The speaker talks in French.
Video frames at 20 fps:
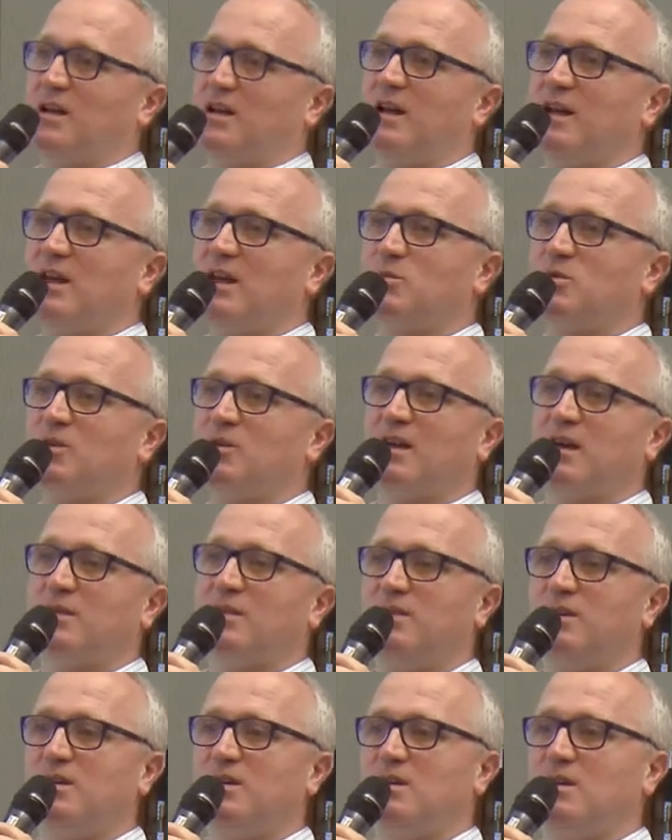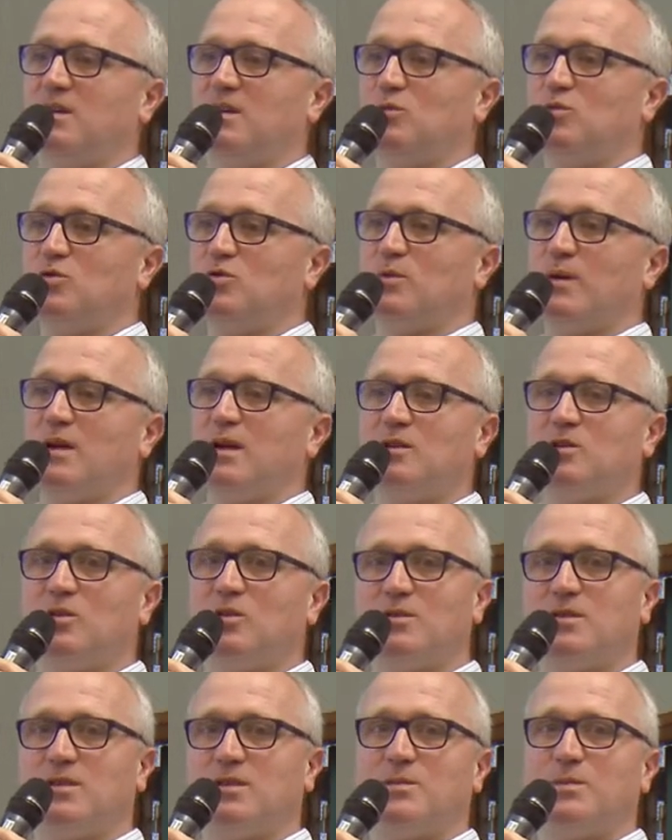cryptographie usuelle
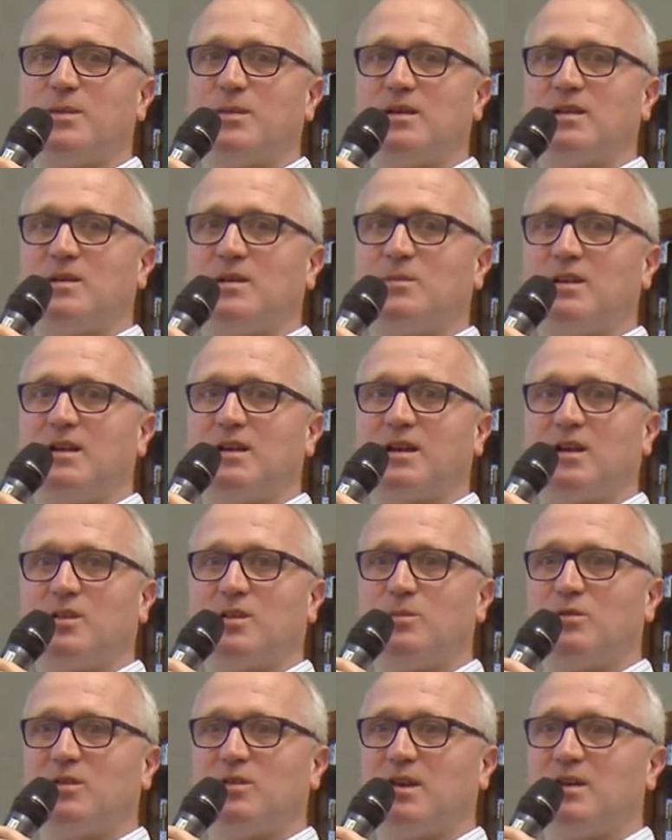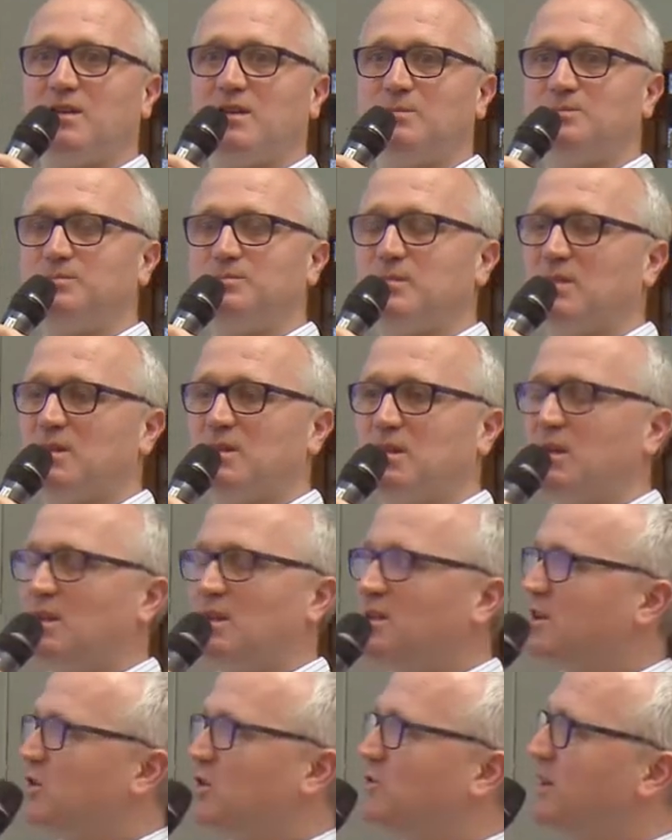qu'on utilise par exemple dans la carte bancaire,
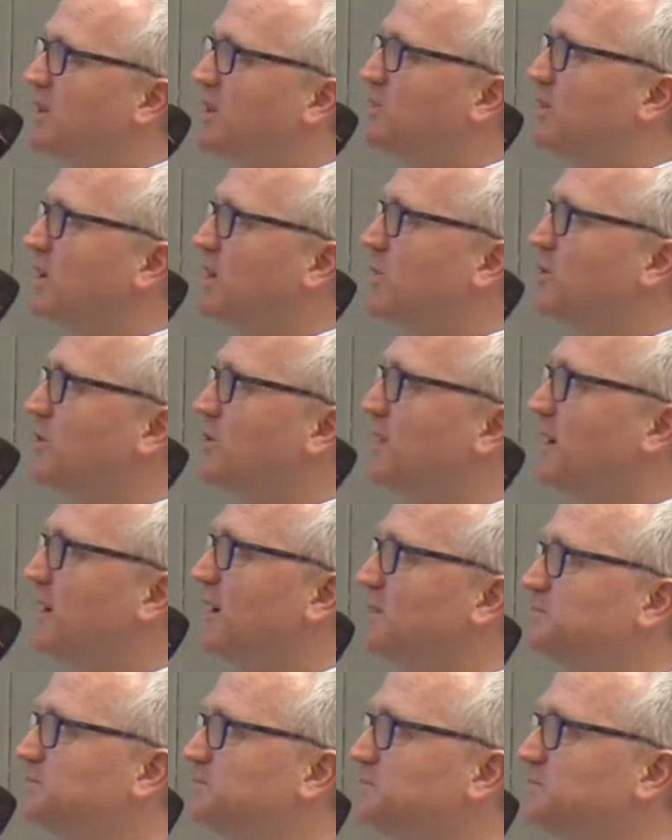ce que je vais expliquer plus tard.